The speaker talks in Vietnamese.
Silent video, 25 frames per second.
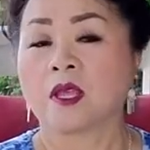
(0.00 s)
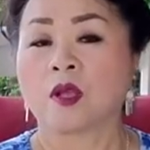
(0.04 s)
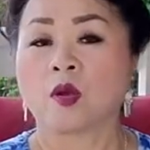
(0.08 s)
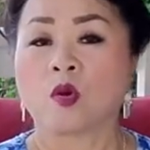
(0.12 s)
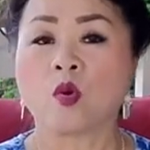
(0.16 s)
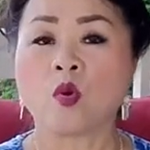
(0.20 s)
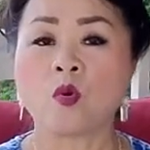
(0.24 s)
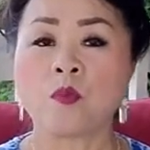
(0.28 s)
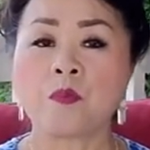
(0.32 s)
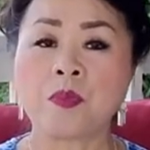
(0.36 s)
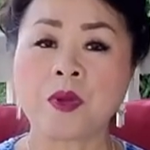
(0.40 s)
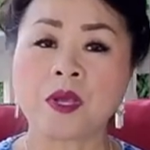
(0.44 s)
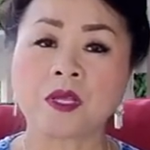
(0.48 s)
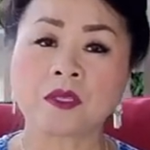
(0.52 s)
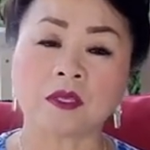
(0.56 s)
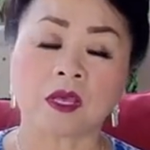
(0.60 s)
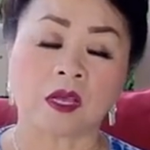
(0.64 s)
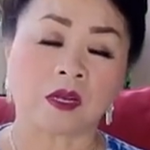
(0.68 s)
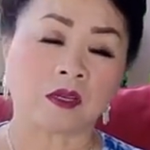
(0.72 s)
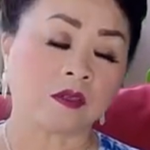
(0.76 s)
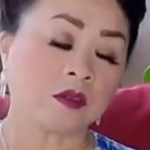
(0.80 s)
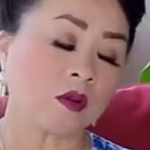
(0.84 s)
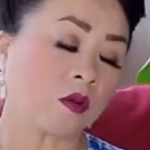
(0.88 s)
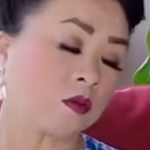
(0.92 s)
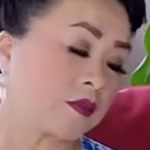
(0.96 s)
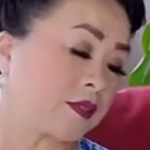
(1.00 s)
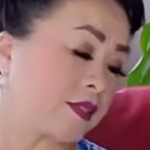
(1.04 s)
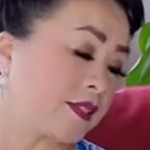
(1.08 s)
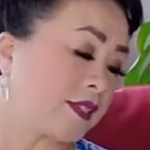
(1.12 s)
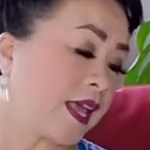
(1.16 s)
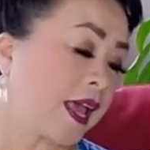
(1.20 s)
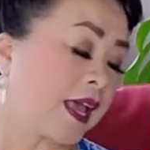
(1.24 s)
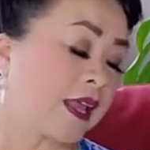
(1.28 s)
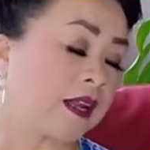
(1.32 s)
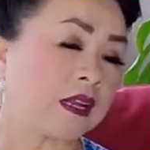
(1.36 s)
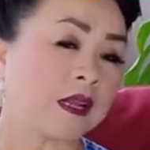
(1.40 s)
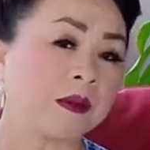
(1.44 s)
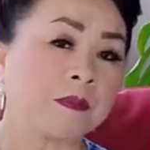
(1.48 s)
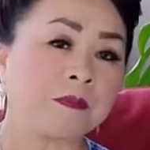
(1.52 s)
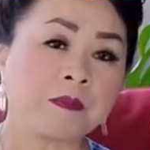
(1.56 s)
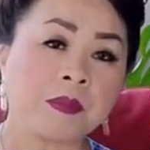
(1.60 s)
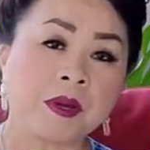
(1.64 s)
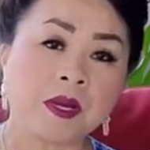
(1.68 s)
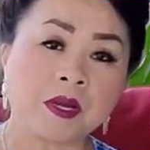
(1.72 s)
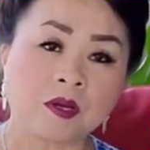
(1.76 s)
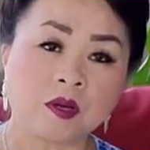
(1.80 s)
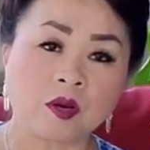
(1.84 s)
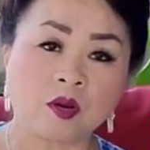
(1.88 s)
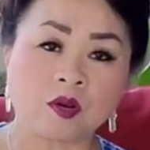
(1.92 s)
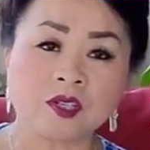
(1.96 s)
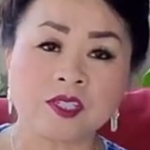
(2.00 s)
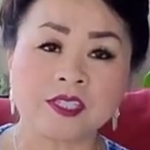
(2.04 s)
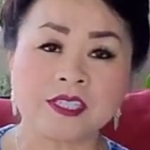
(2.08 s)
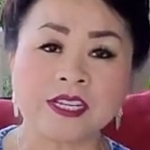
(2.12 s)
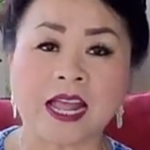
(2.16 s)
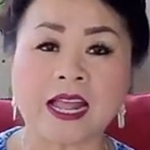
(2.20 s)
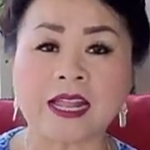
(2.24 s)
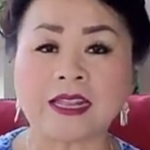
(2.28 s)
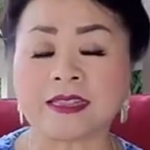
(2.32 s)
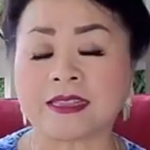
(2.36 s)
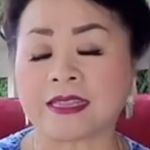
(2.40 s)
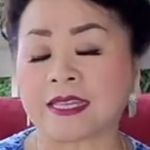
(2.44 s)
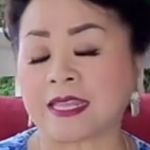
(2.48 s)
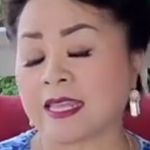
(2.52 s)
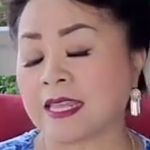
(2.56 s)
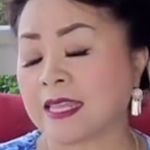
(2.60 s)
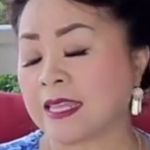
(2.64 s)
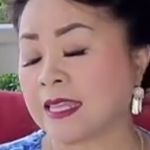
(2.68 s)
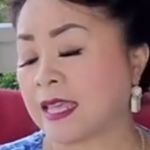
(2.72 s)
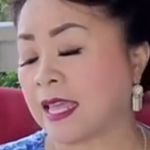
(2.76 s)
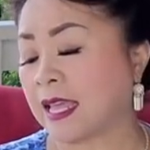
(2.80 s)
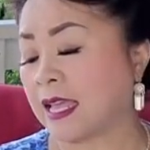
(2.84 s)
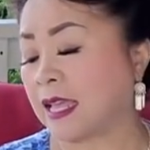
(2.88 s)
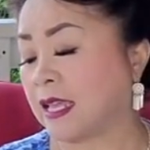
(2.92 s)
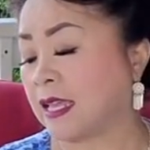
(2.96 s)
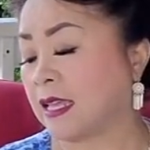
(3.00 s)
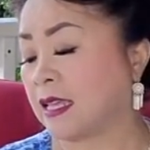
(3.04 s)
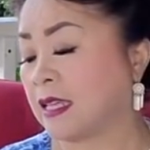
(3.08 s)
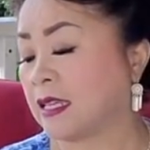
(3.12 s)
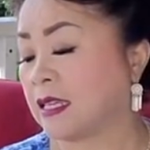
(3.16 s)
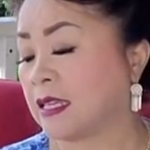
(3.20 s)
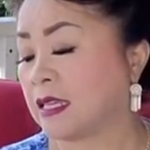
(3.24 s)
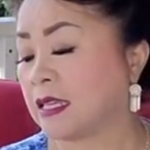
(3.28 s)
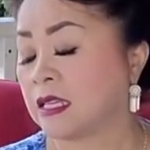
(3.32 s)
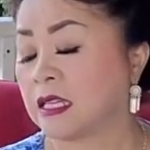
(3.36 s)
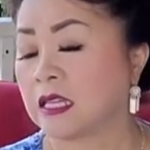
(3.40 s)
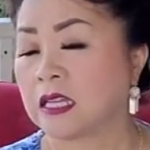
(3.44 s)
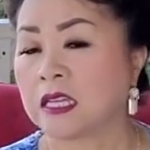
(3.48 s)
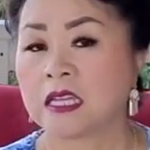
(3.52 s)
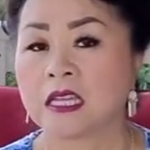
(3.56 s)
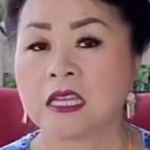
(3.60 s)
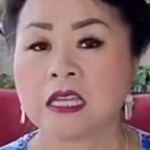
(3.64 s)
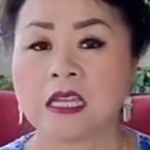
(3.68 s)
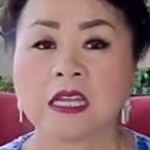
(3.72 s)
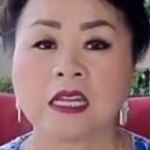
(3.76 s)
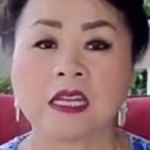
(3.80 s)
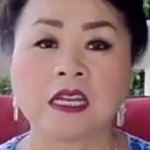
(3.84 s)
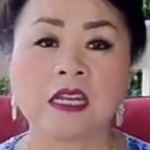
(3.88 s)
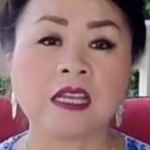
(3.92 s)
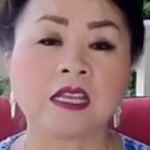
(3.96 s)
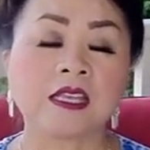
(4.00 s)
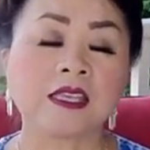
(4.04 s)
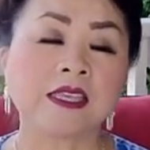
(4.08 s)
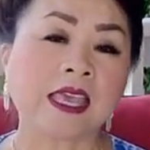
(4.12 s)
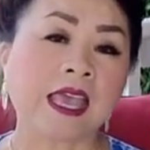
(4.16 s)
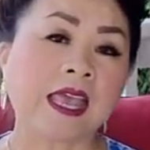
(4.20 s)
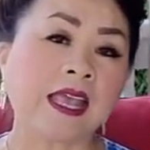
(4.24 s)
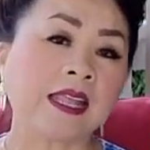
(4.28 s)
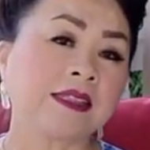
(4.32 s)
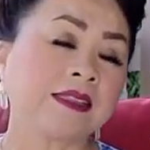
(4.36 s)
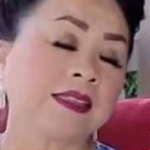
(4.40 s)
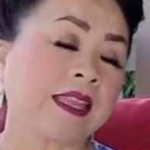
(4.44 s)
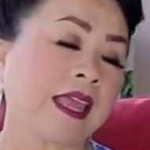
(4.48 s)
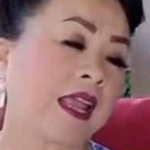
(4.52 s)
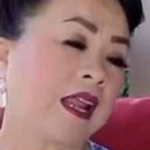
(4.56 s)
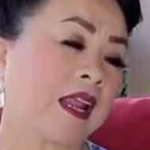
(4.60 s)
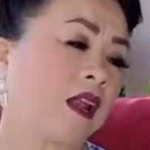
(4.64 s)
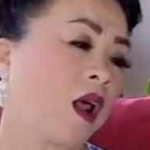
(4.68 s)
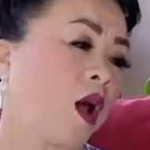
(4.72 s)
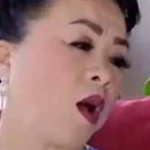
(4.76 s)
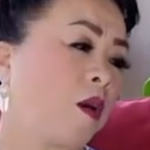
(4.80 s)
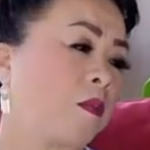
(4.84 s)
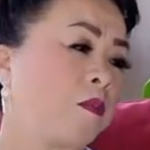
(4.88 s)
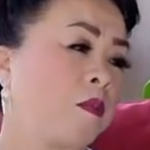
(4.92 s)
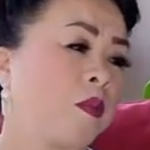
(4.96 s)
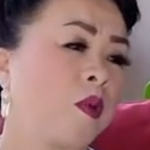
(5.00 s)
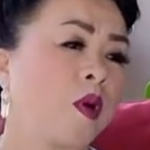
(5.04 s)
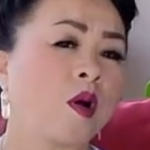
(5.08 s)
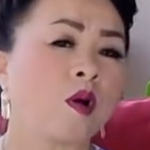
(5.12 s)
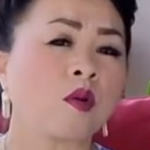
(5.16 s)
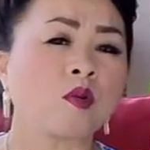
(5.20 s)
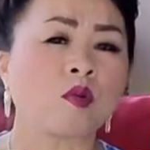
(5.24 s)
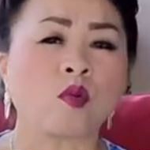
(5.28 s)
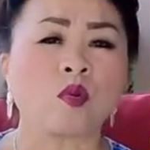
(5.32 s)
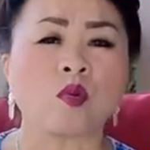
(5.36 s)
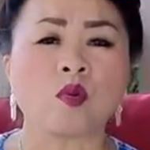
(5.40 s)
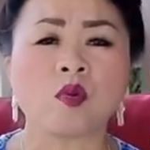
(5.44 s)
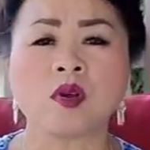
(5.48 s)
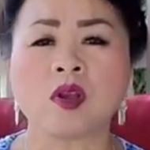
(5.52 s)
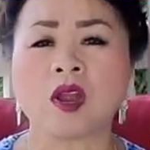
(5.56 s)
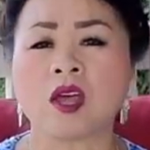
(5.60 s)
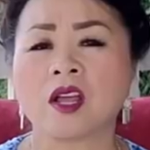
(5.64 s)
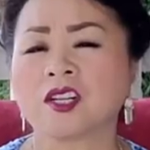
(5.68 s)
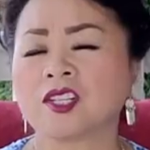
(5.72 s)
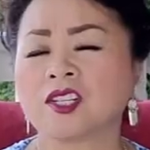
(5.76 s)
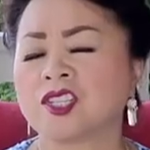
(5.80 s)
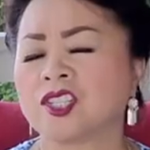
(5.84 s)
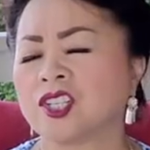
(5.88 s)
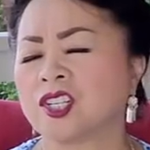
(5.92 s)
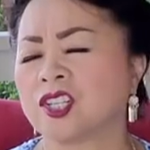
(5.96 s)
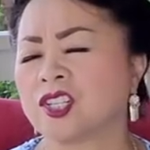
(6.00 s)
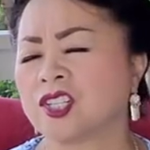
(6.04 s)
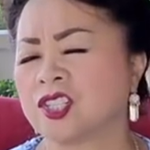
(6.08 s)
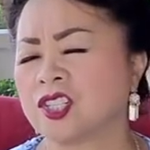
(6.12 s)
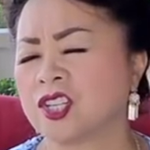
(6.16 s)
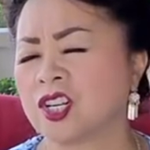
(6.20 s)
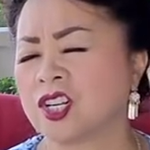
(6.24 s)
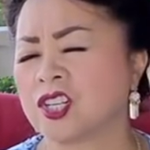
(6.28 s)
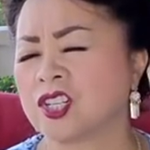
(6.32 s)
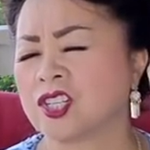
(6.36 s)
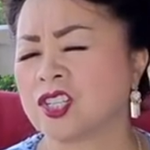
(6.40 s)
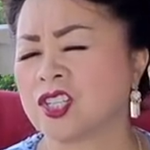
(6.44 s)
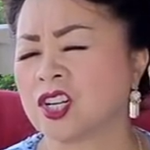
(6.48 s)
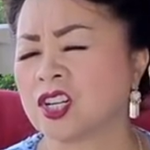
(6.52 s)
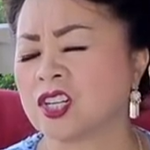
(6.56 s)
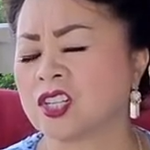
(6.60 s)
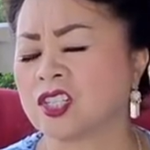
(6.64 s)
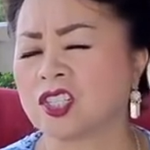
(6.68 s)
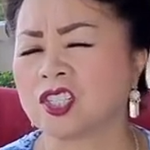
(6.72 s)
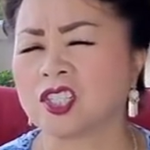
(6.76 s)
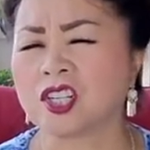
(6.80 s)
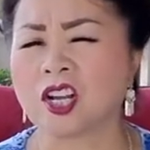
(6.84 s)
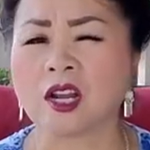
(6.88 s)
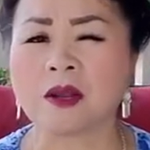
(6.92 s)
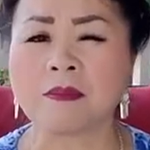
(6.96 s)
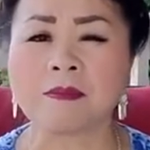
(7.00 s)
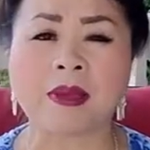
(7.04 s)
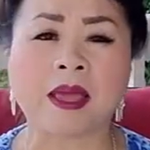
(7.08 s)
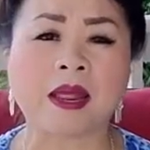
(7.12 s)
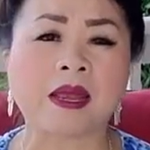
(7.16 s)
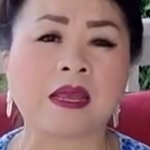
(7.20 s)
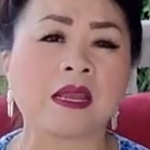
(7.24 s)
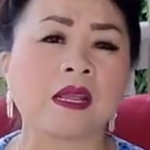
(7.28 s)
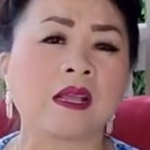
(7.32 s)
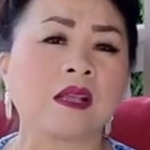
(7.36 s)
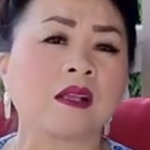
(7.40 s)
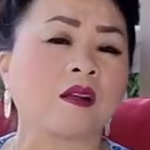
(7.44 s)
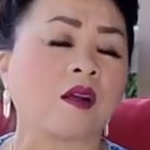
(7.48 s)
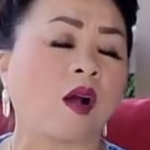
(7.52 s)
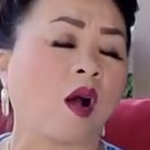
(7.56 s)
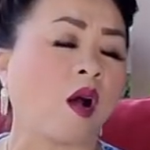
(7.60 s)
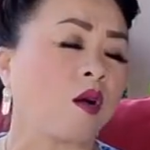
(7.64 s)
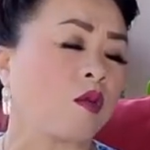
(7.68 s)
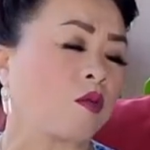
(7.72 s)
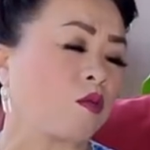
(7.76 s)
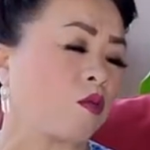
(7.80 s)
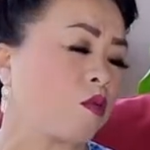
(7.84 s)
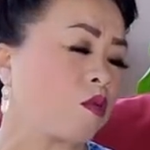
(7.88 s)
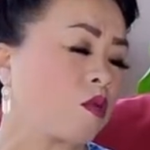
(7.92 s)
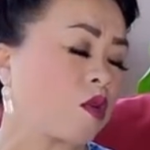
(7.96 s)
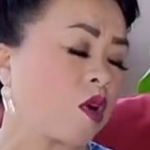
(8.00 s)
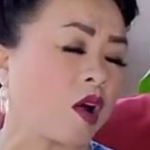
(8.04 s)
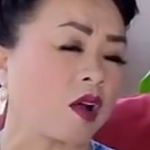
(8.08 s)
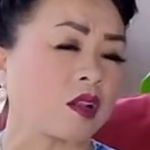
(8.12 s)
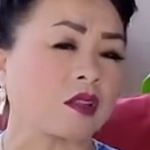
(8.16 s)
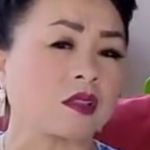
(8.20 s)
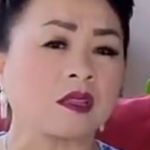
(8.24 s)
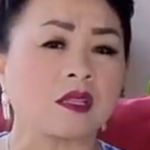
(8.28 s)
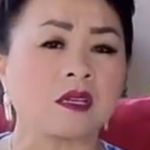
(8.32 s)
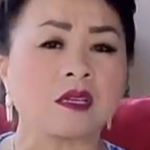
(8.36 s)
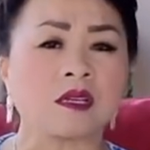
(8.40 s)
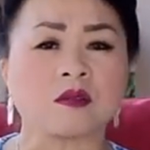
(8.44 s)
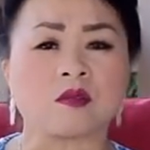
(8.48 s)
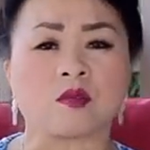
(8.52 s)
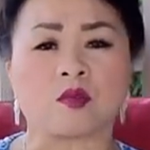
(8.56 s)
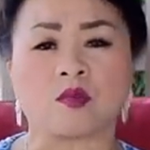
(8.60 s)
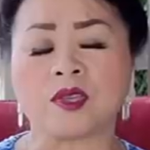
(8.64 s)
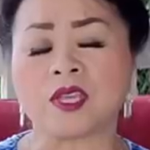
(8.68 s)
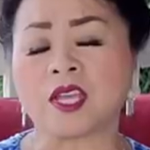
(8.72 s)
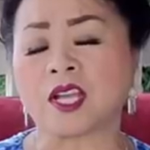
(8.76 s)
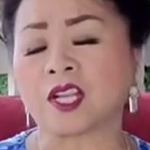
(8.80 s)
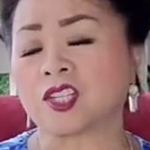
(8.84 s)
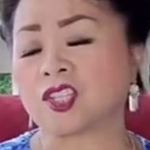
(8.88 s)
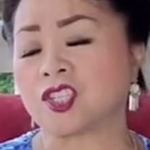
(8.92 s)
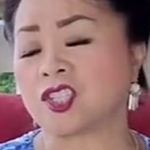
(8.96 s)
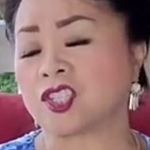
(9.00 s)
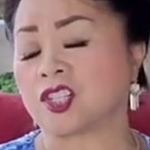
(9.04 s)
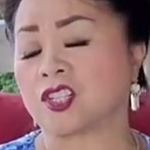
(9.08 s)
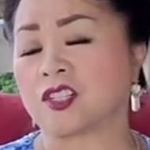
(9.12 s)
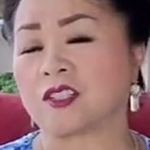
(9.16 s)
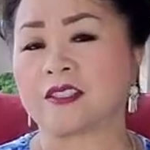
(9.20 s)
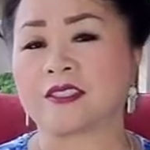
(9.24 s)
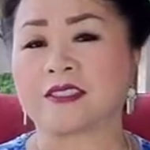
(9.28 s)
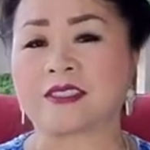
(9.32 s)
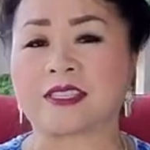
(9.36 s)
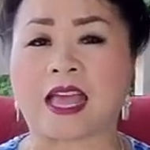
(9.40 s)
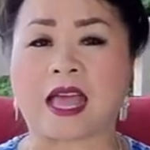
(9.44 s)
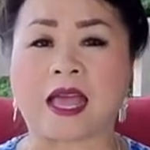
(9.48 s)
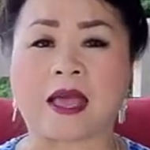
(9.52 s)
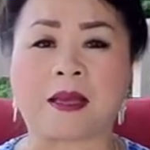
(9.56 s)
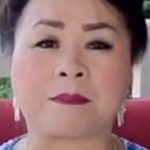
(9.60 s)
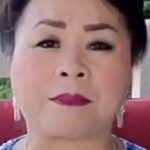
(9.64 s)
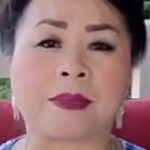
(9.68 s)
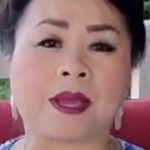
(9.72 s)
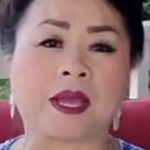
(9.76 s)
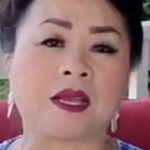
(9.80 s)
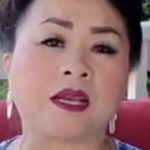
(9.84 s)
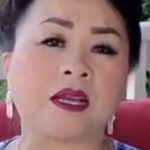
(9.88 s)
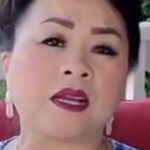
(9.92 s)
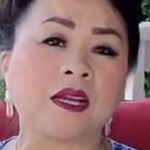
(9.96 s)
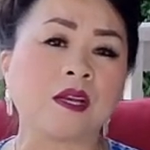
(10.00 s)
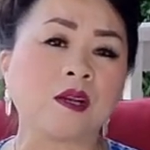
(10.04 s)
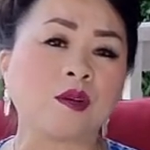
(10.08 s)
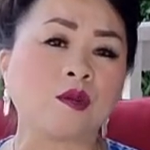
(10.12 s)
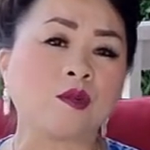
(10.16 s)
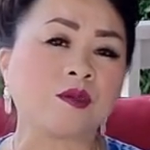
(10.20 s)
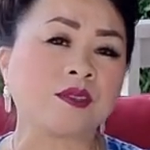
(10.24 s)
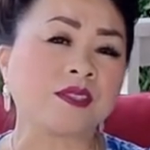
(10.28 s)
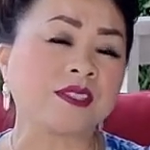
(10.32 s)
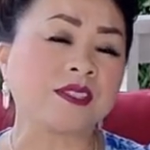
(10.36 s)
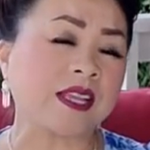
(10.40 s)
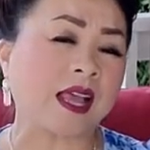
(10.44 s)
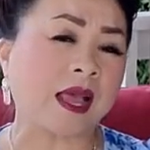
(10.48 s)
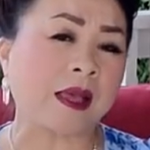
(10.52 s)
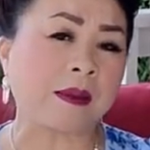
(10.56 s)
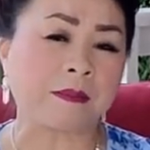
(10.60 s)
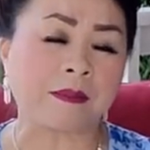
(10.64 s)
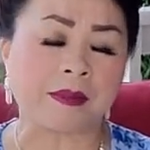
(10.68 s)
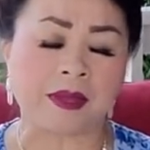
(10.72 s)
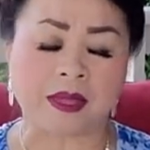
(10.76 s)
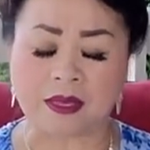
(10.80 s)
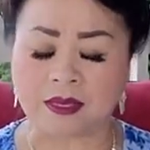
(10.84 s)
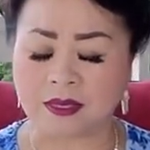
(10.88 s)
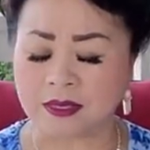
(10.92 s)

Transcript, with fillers: cú bư tỏ trong xa nữa bư đâu sa tí chê nữ chế tê lo bùa cú lo chứ chứ chứ chứ mà nữ có cú khó tư cú yên chứ ta mà ư lút ra mà